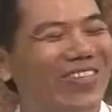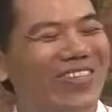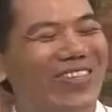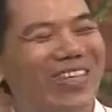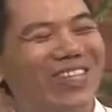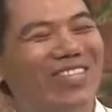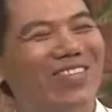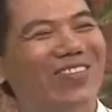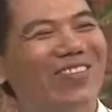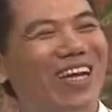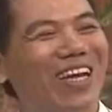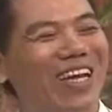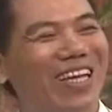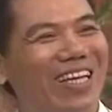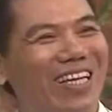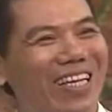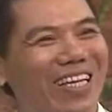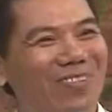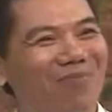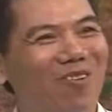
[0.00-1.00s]
Trên sau
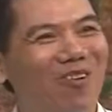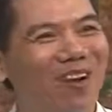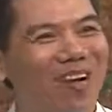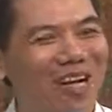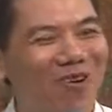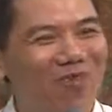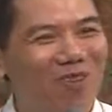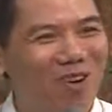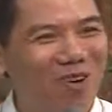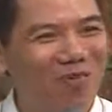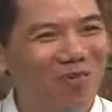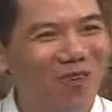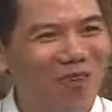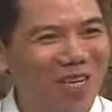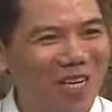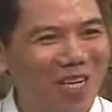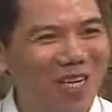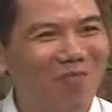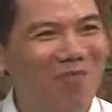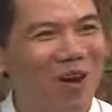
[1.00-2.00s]
này mọi người gặp con, mọi
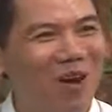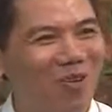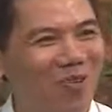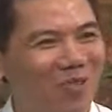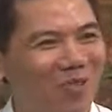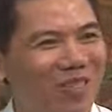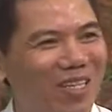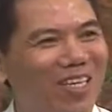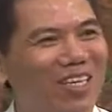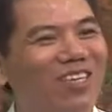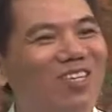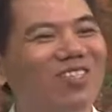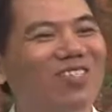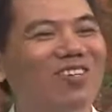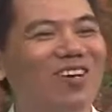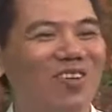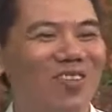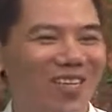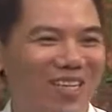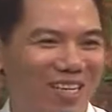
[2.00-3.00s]
người cứ bảo tên là
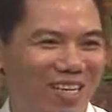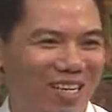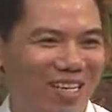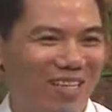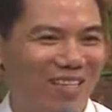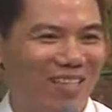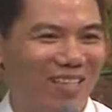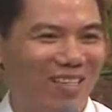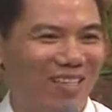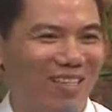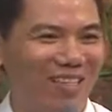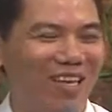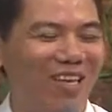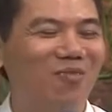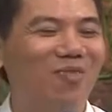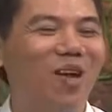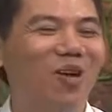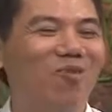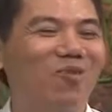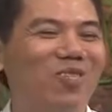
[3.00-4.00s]
Sướng, nhưng là thấy
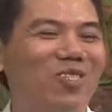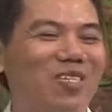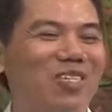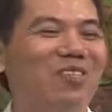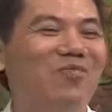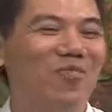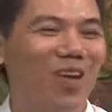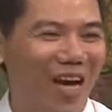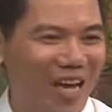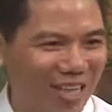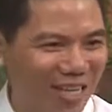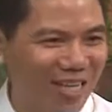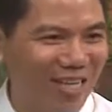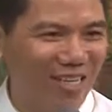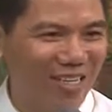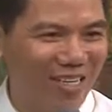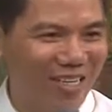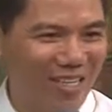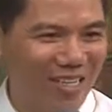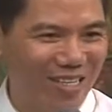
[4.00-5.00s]
lúc nào cũng sướng là phải ạ.
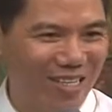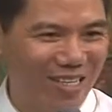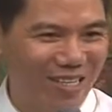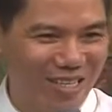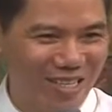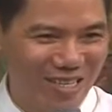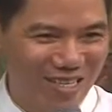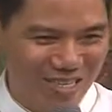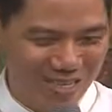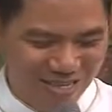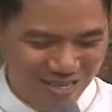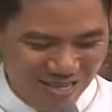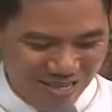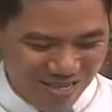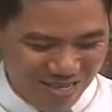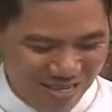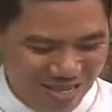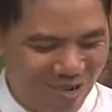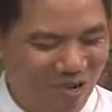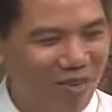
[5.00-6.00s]

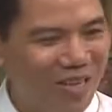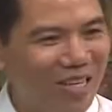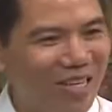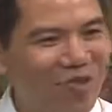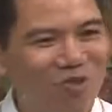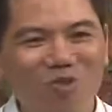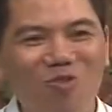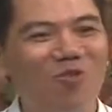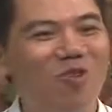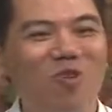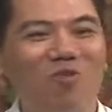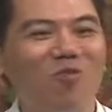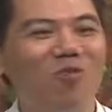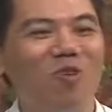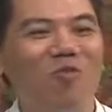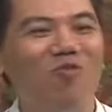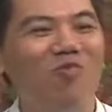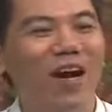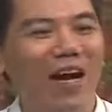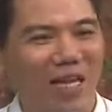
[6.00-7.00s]
Nhưng con nghĩ cũng
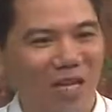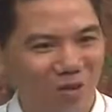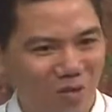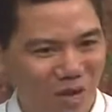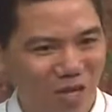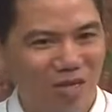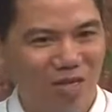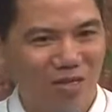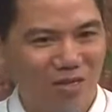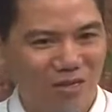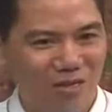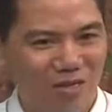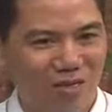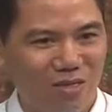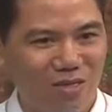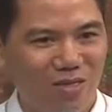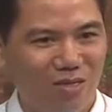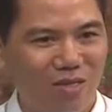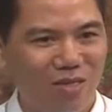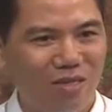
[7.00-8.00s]
không phải đâu ạ.
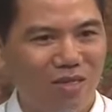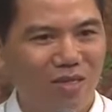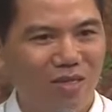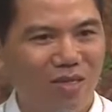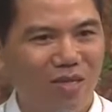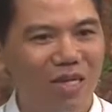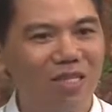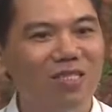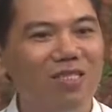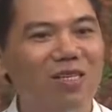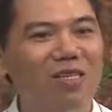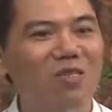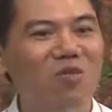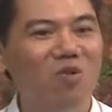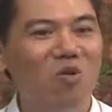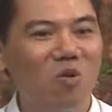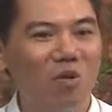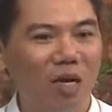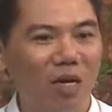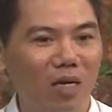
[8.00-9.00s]
Cái sướng hay
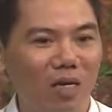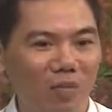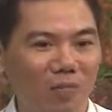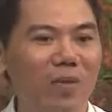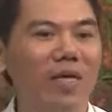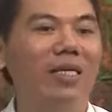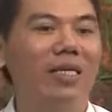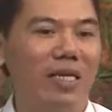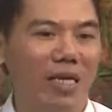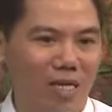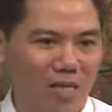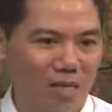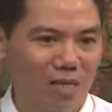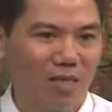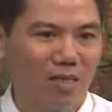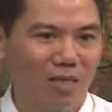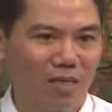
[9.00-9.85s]
khổ là ở mình ạ.